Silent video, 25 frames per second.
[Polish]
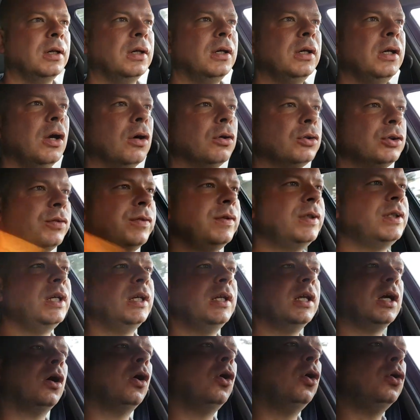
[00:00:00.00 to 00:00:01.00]
I
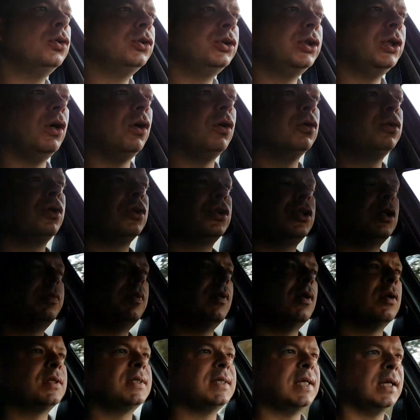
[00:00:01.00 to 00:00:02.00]
oczywiście nie chodzi o to,
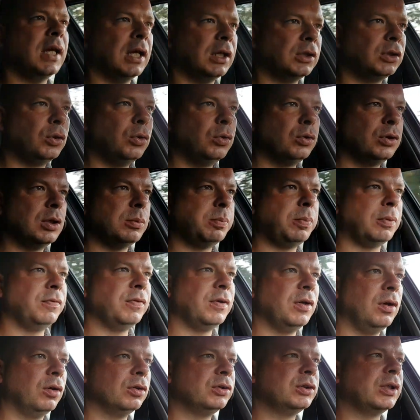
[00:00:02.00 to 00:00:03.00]
żeby oceniać ludzi po
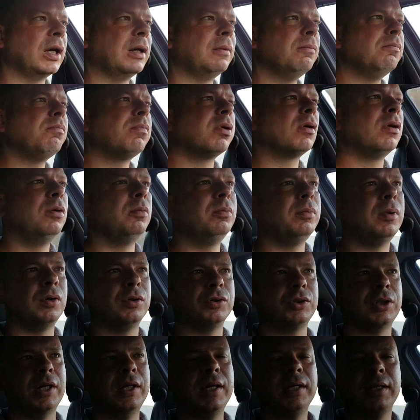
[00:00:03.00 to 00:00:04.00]
wyglądzie, broń
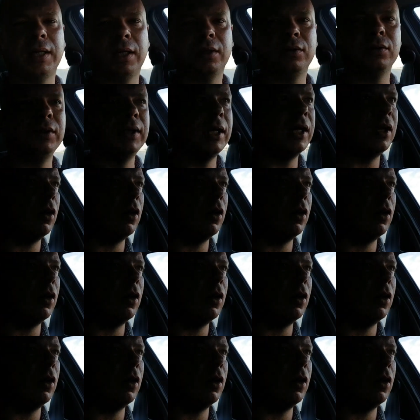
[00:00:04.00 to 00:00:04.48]
Boże i tego nie